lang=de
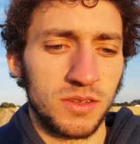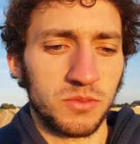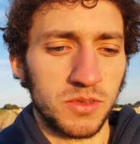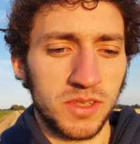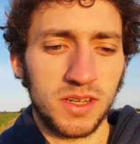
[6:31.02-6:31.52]

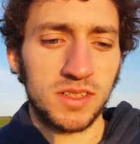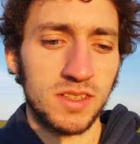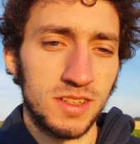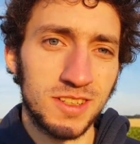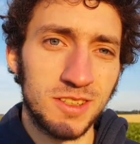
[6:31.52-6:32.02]
Und die dachte sich
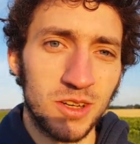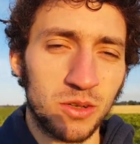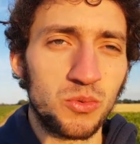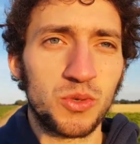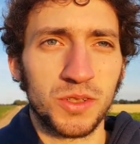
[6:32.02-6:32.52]
halt dann, ja
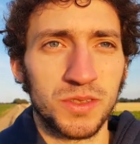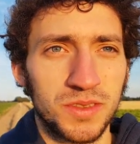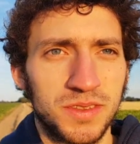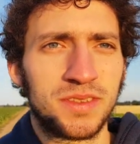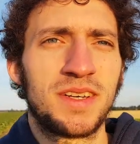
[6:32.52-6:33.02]
gut,
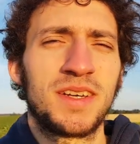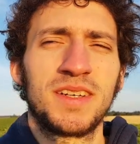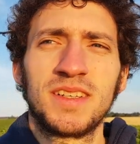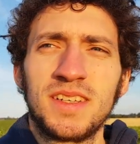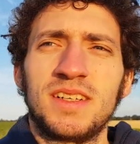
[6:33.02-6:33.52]

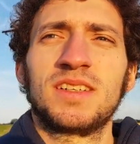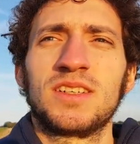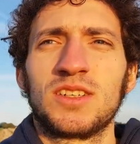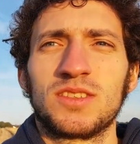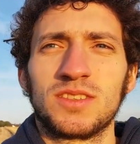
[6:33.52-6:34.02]

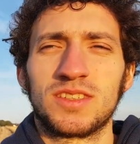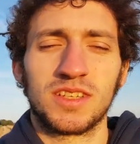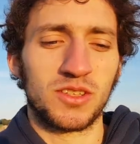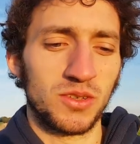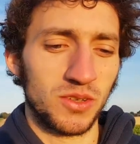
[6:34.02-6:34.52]
äh, ist
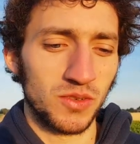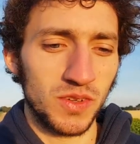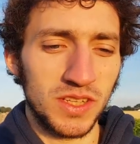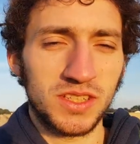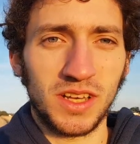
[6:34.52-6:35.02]
ja irgendwie
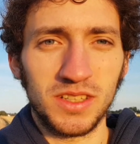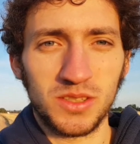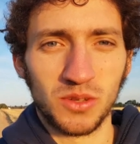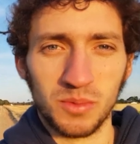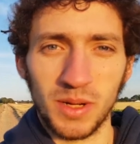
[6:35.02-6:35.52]
nicht ganz
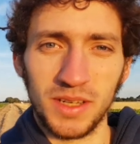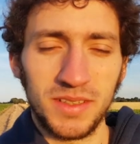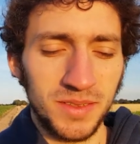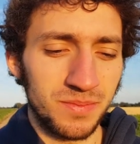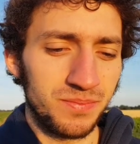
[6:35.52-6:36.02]
so
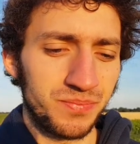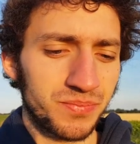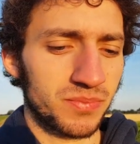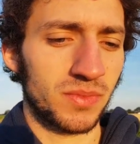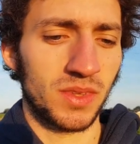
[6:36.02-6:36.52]
normal.
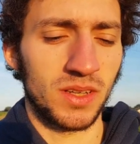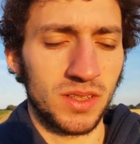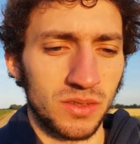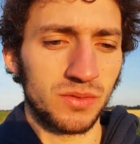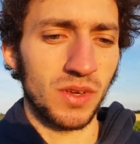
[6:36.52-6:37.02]
Und hat
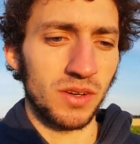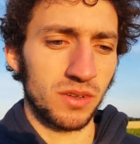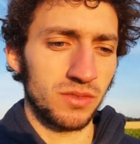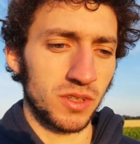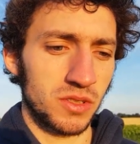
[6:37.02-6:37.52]
dann irgendwie
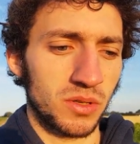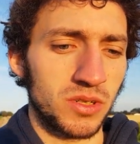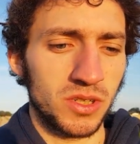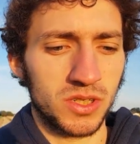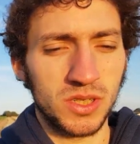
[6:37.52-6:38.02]
angefangen zu
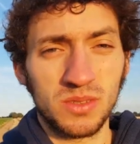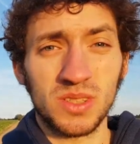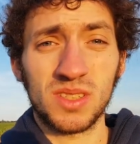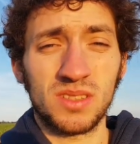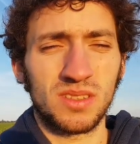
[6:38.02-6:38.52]
recherchieren,
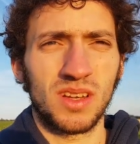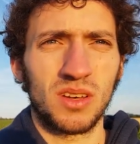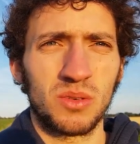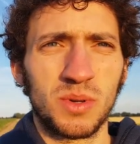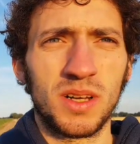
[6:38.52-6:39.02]
ist
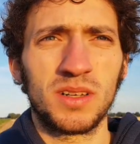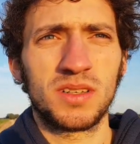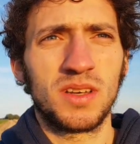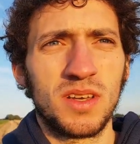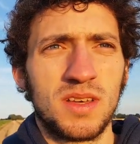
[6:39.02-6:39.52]
darüber halt
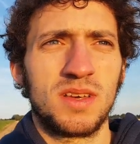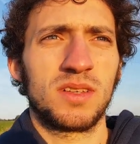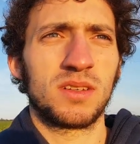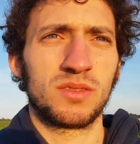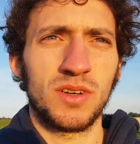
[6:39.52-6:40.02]

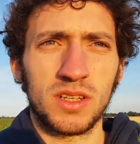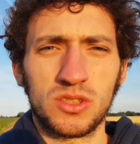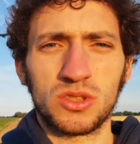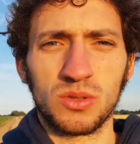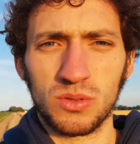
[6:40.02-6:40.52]
dann auf
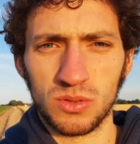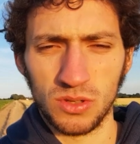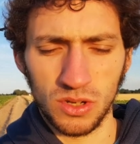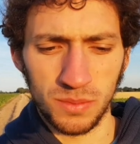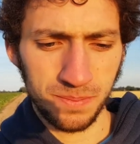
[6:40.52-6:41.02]
Angststörungen
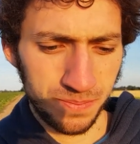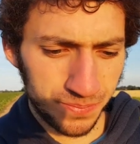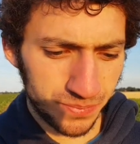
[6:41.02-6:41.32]
gekommen.